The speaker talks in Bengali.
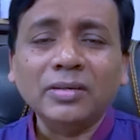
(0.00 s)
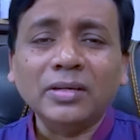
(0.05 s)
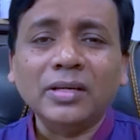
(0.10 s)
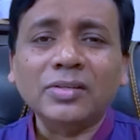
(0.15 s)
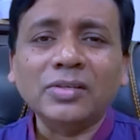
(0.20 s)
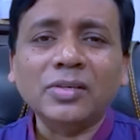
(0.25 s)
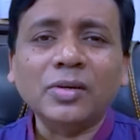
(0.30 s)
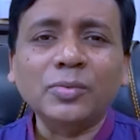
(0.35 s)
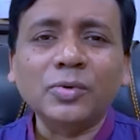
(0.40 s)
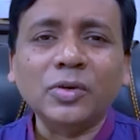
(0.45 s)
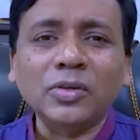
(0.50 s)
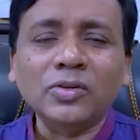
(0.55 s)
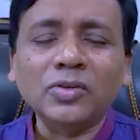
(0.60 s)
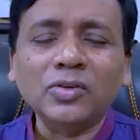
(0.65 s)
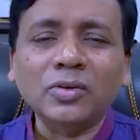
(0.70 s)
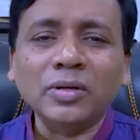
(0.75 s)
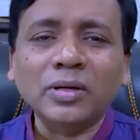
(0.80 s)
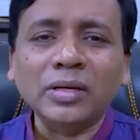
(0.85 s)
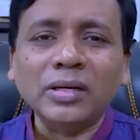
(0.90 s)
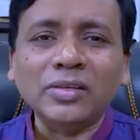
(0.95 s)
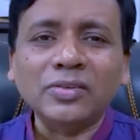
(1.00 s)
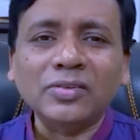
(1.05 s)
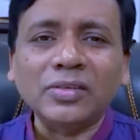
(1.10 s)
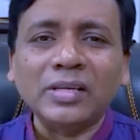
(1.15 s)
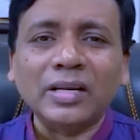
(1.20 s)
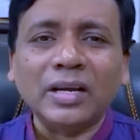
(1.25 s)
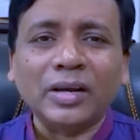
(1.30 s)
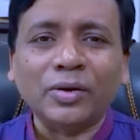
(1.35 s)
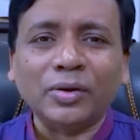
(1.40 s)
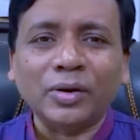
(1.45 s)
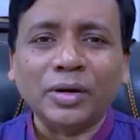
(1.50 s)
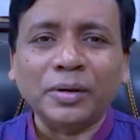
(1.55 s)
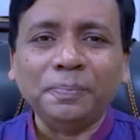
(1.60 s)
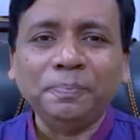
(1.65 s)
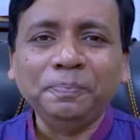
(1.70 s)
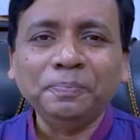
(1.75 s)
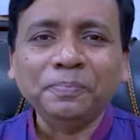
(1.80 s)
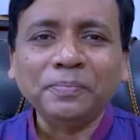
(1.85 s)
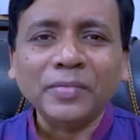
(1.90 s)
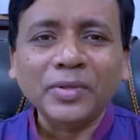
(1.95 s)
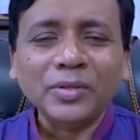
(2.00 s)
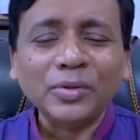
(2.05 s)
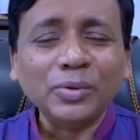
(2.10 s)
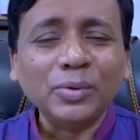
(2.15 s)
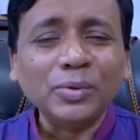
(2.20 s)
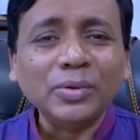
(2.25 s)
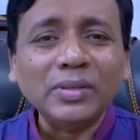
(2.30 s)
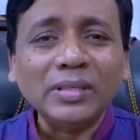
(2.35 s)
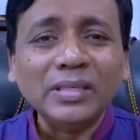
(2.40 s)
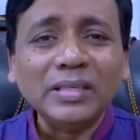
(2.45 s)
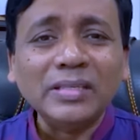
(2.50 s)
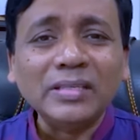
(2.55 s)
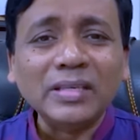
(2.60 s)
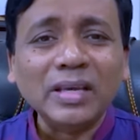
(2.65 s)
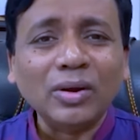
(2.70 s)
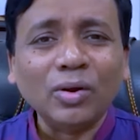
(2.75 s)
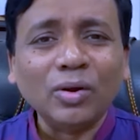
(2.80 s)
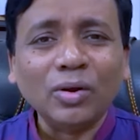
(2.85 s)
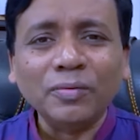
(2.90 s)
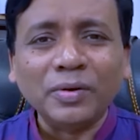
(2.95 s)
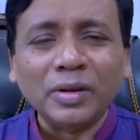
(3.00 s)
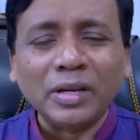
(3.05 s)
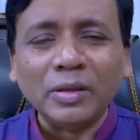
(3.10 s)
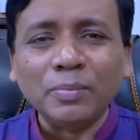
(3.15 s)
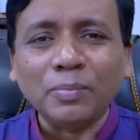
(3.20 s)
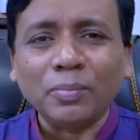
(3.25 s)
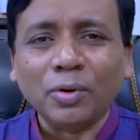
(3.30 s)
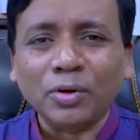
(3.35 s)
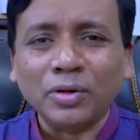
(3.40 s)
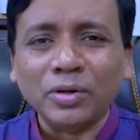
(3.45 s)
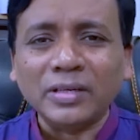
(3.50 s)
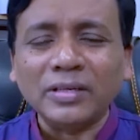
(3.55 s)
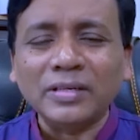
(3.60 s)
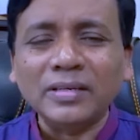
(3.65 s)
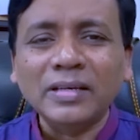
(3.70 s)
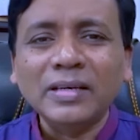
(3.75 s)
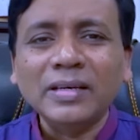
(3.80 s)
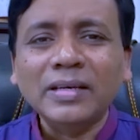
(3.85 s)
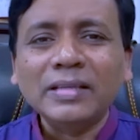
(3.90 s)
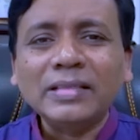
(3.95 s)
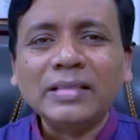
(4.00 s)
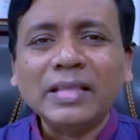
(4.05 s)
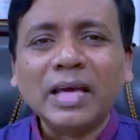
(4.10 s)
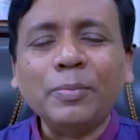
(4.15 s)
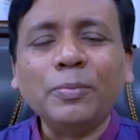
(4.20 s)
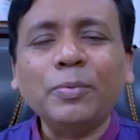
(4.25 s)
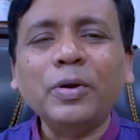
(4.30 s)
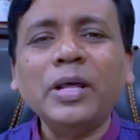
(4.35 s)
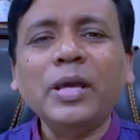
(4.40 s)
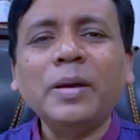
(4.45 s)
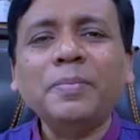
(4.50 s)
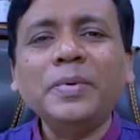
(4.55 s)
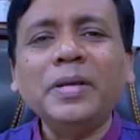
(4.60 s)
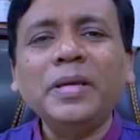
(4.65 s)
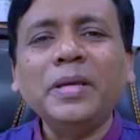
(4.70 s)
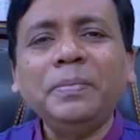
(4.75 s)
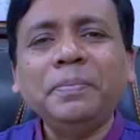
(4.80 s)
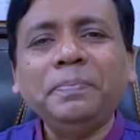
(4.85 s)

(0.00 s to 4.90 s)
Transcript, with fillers: রেস্ট অফ জনস্টকে রেজিস্ট্রি না করেন সো দিজ আর অল ভেরি ইম্পর্টেন্ট তারপরে আপনি